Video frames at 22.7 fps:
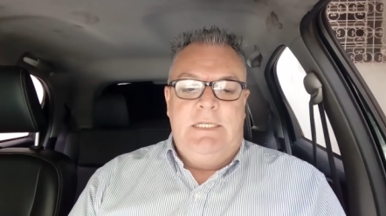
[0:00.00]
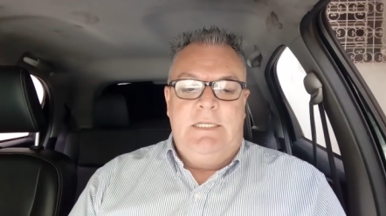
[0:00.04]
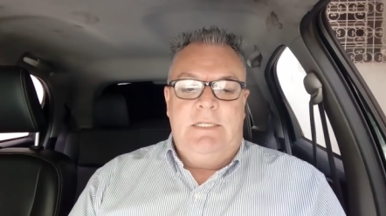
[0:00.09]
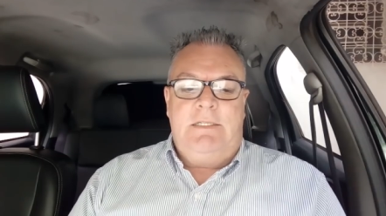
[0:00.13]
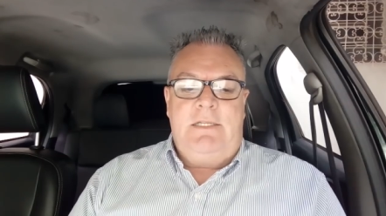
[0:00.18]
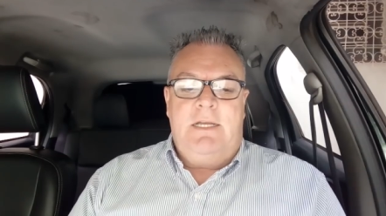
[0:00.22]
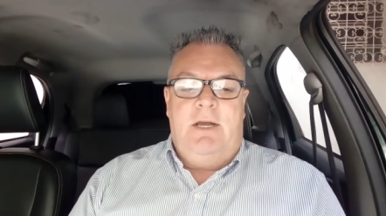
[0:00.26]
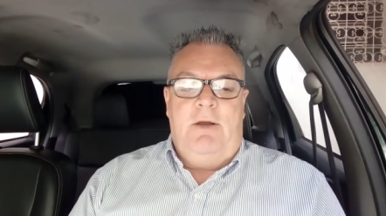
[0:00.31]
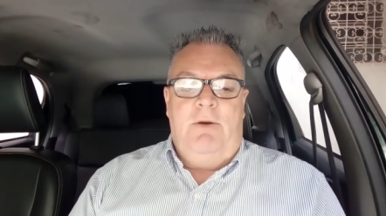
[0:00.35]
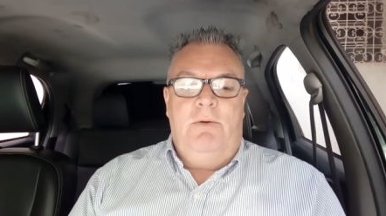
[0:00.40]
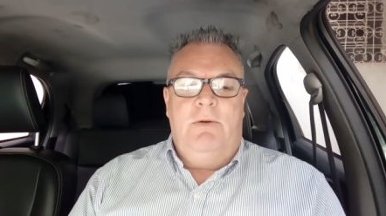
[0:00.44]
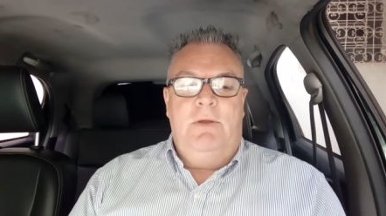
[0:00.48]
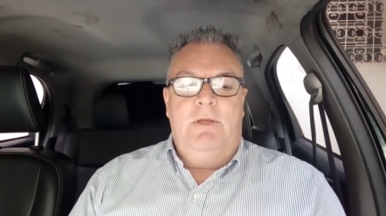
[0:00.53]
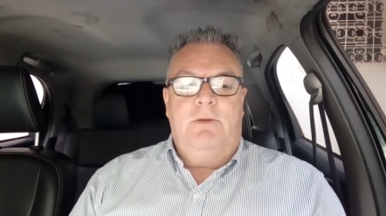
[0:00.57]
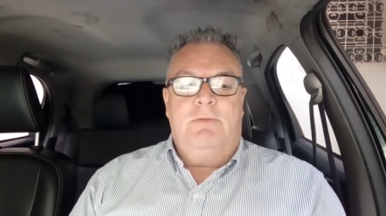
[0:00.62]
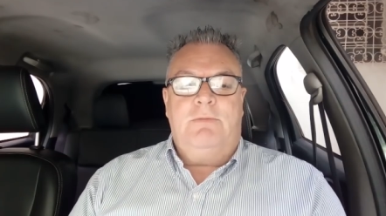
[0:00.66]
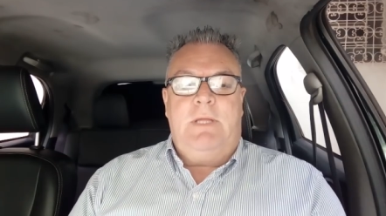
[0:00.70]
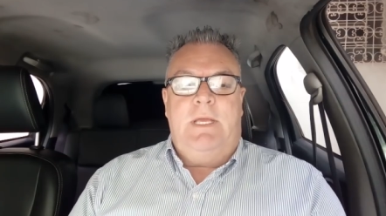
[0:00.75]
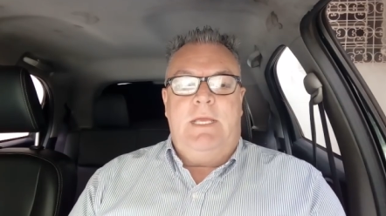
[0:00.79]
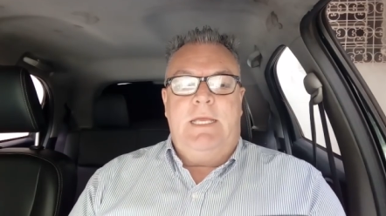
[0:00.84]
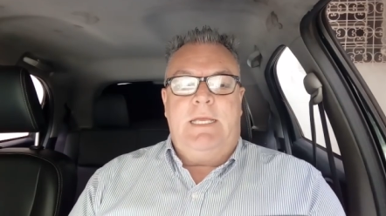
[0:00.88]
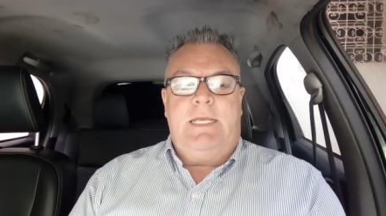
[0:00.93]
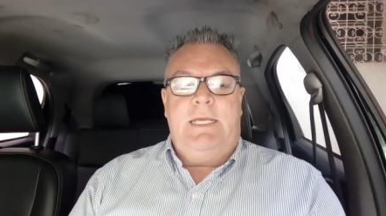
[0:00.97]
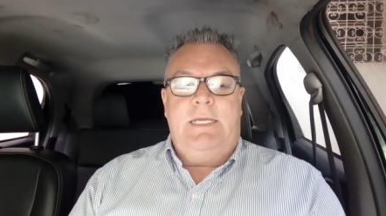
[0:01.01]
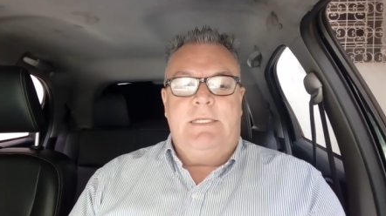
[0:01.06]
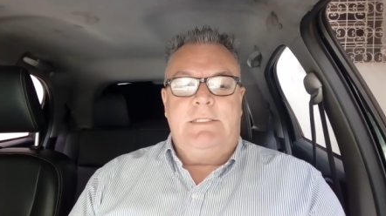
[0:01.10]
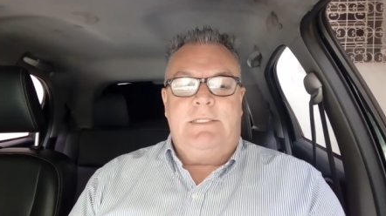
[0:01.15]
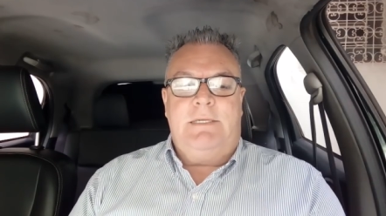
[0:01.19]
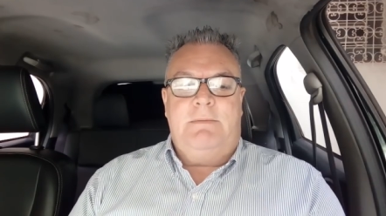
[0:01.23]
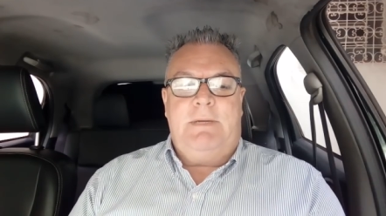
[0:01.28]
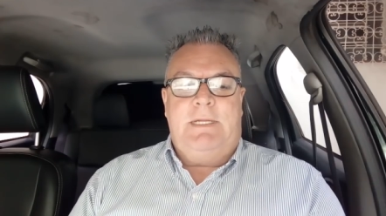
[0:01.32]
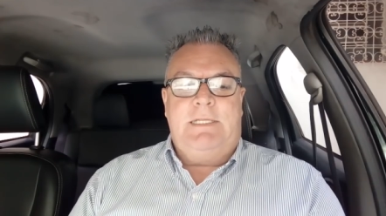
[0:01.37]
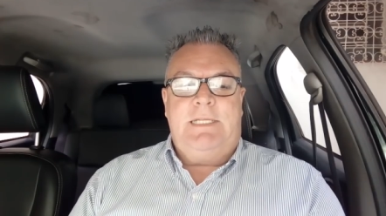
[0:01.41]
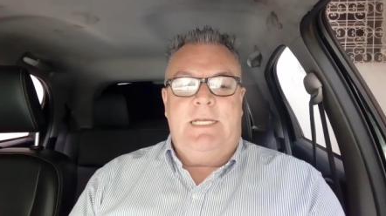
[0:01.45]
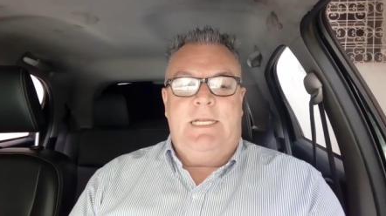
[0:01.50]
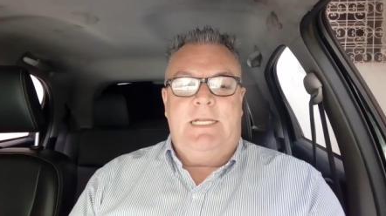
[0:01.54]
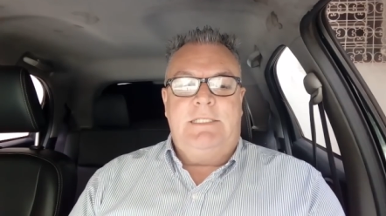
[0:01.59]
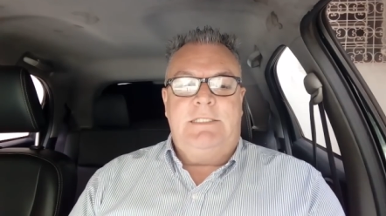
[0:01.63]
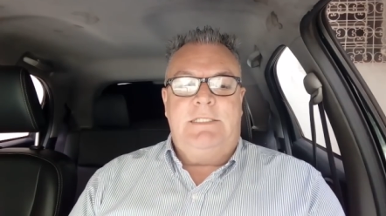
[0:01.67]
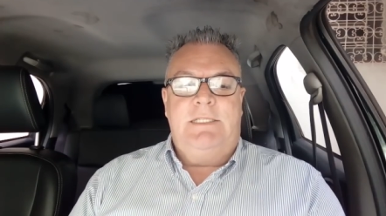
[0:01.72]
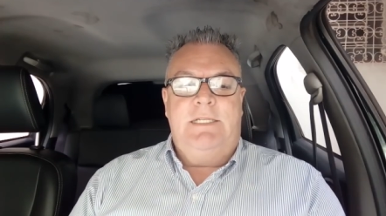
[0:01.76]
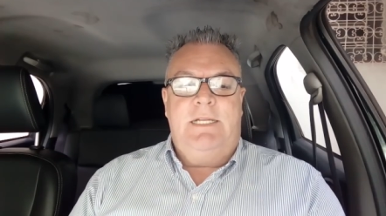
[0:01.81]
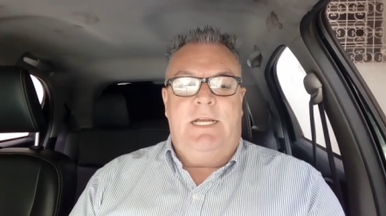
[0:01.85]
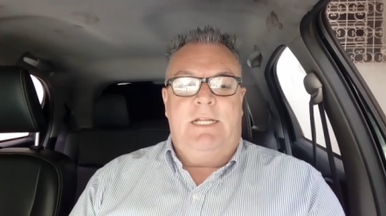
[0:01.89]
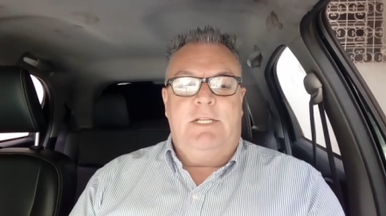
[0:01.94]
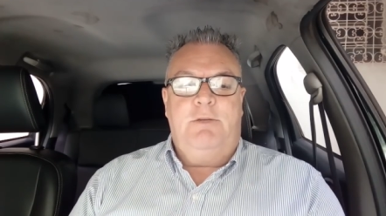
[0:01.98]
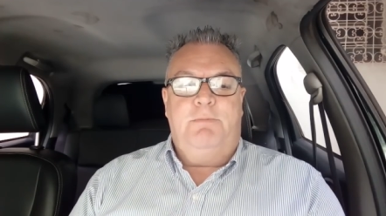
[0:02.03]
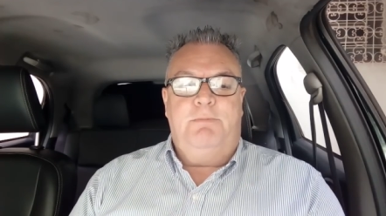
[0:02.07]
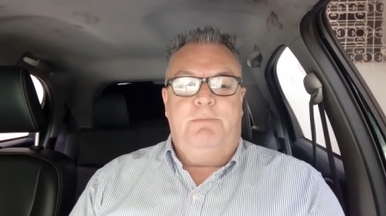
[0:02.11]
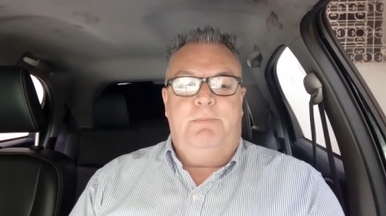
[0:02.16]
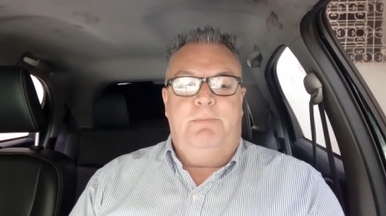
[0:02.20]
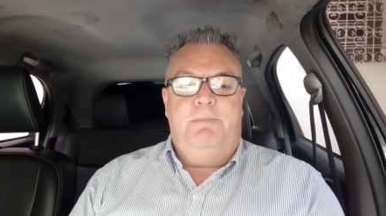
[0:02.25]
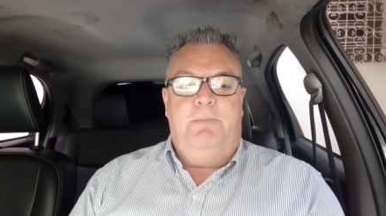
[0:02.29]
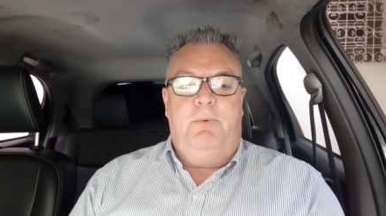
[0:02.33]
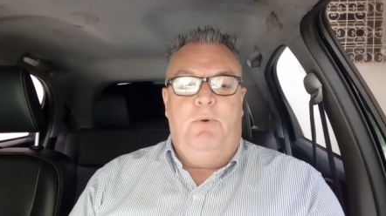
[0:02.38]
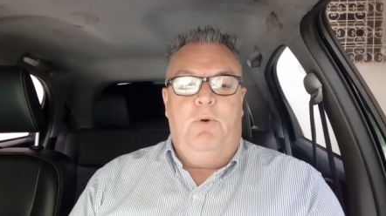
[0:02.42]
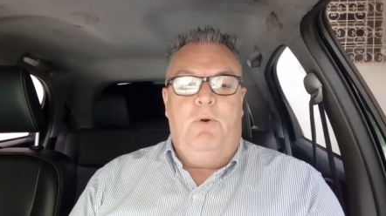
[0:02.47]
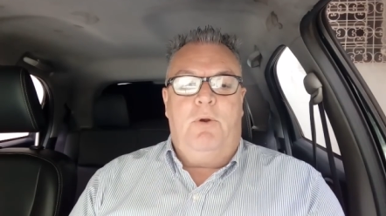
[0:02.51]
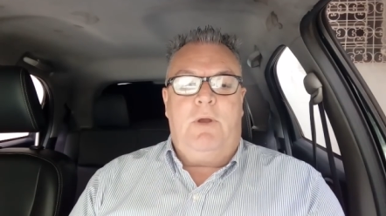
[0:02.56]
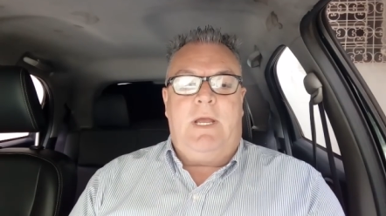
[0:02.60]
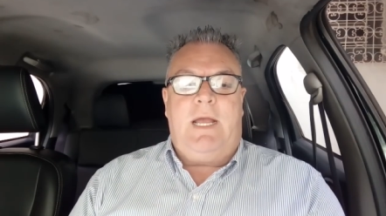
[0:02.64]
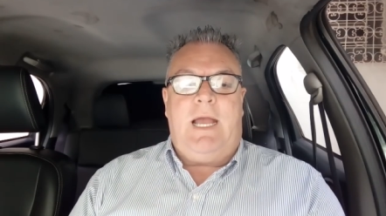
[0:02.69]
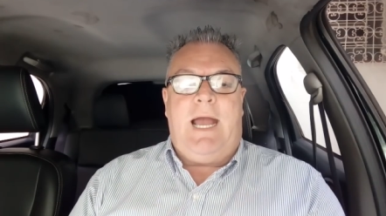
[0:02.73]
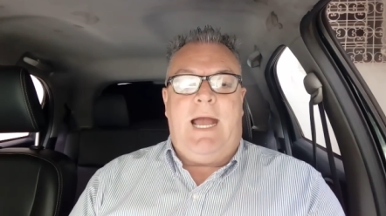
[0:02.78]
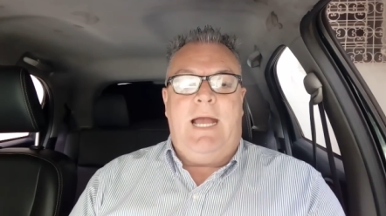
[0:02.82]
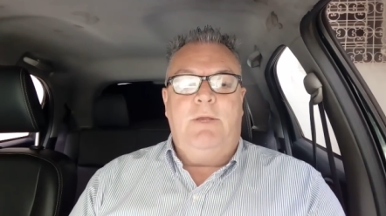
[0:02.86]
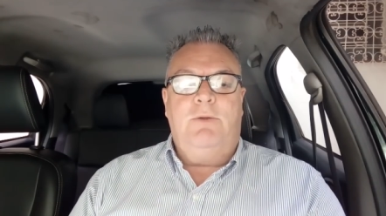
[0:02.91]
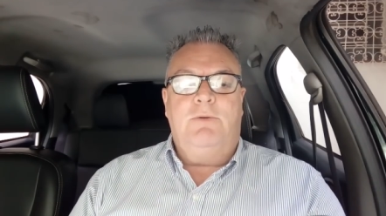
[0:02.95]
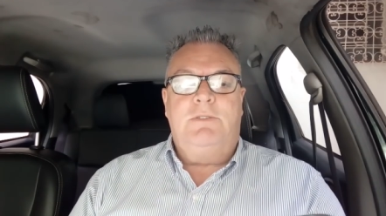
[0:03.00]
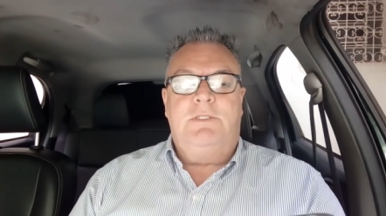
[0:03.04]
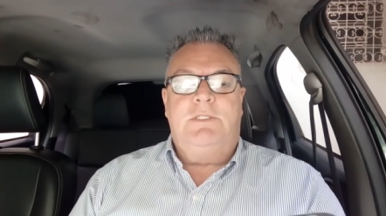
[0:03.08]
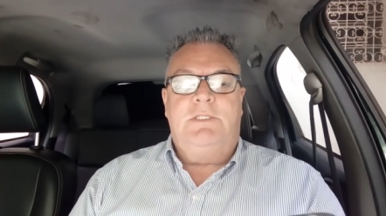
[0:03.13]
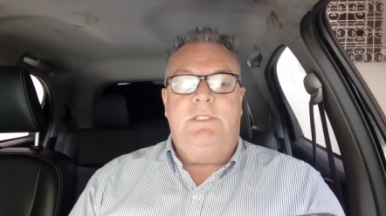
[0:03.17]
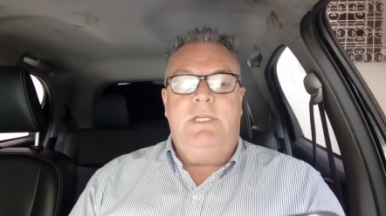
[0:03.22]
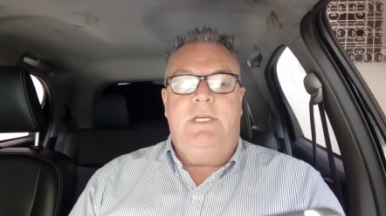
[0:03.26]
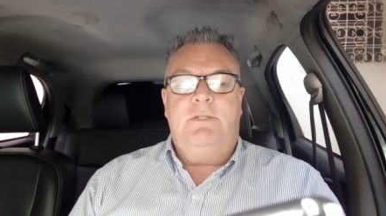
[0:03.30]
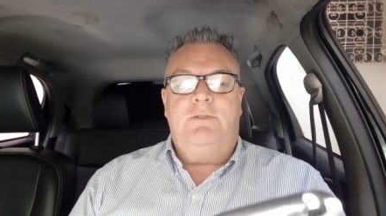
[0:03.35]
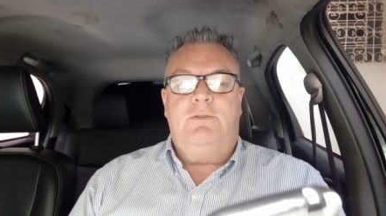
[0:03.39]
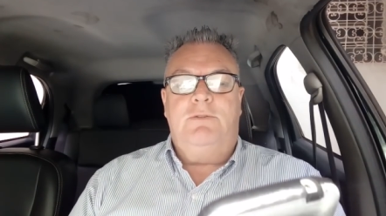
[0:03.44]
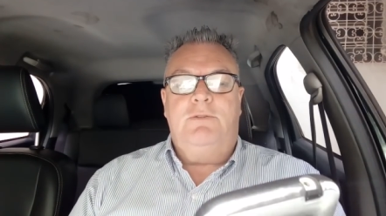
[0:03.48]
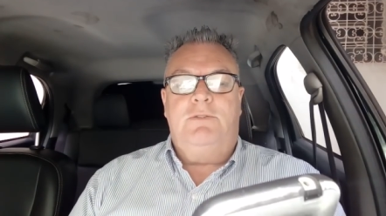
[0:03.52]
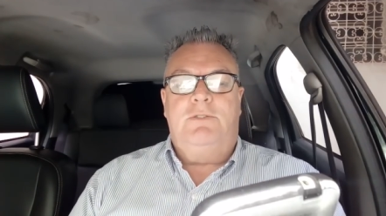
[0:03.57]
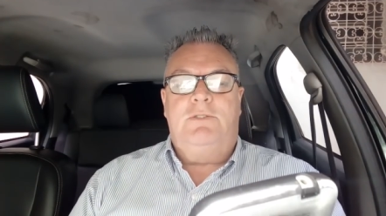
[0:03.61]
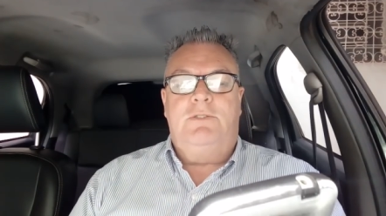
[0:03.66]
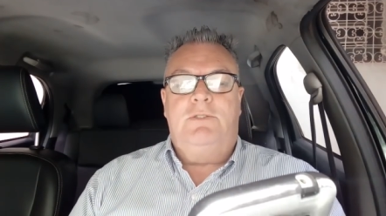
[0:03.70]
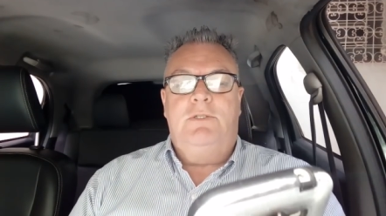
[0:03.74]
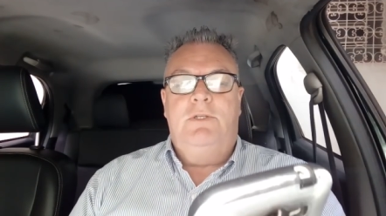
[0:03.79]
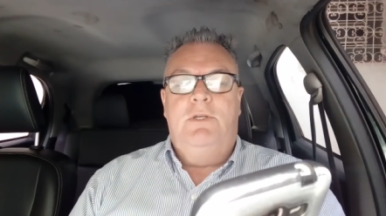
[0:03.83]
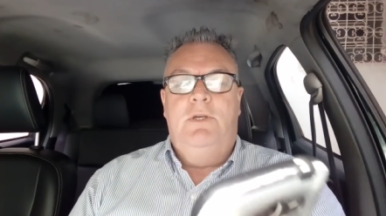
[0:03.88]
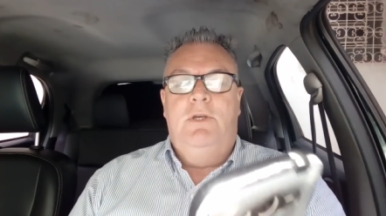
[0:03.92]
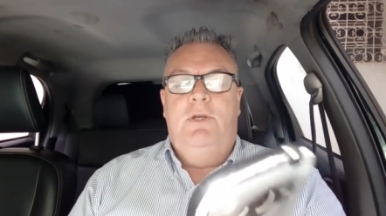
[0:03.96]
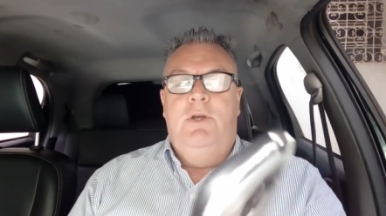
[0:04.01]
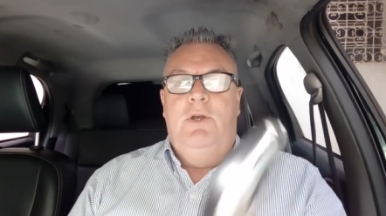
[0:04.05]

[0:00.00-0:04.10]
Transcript: Então, eu tenho aqui essa matéria assinada por Caio Santos